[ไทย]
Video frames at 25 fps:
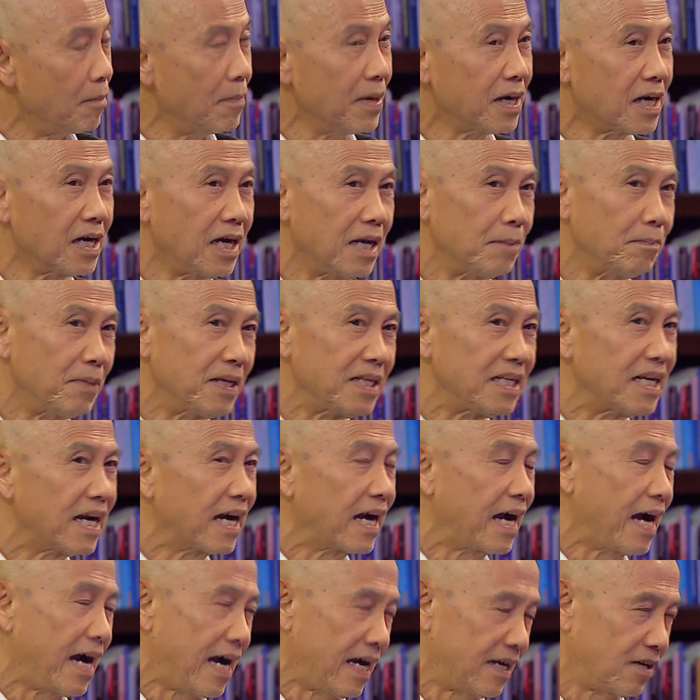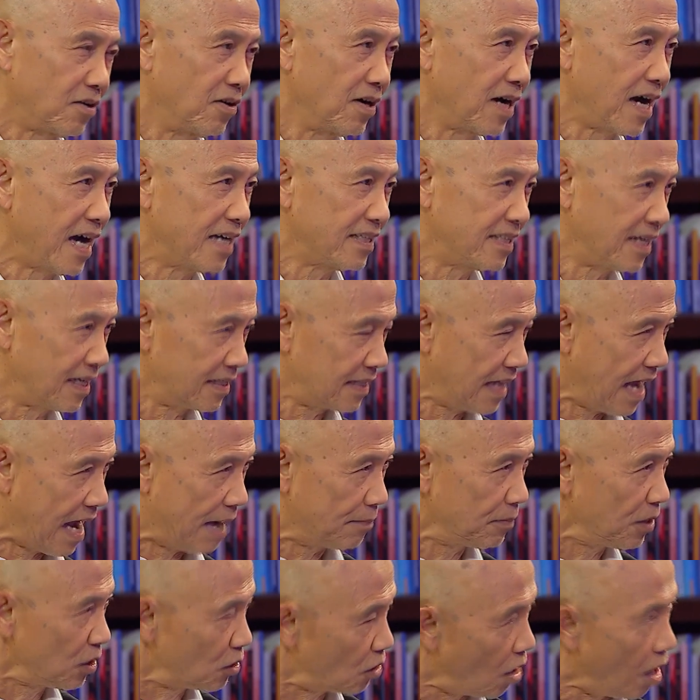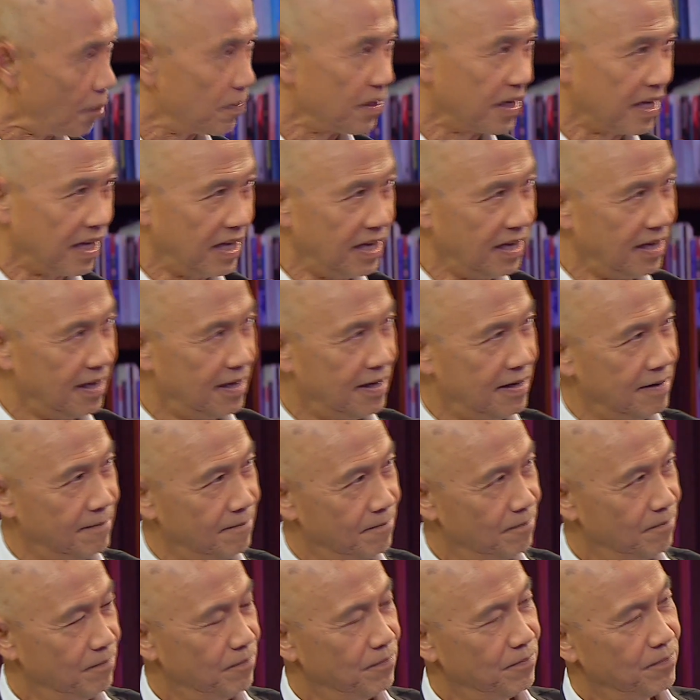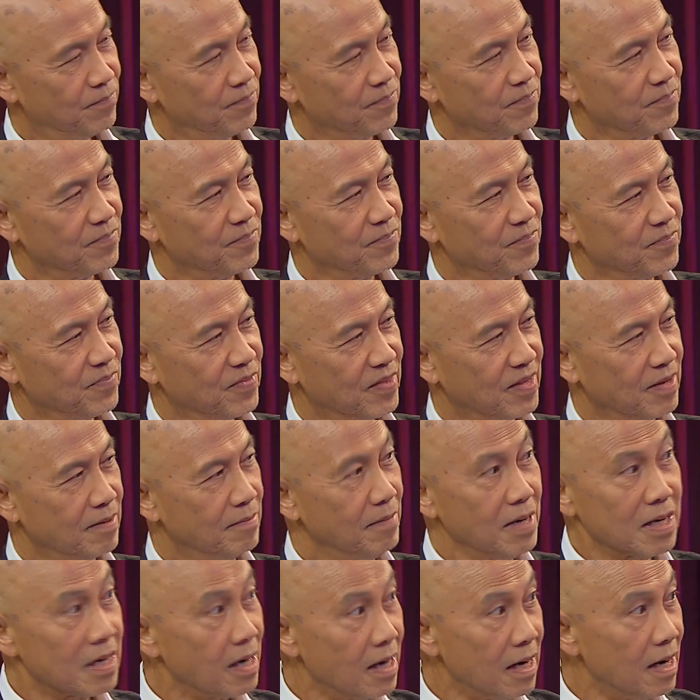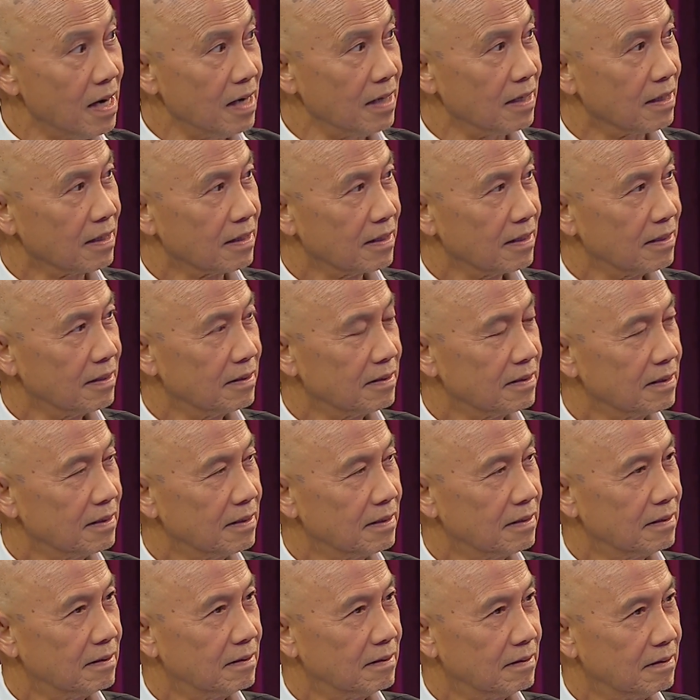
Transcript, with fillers: เราไม่เคยเห็นบรรยากาศของการซักถามที่ตอบอย่างนี้หรือเราไม่เคยเห็นมาก่อนไม่เคยเขา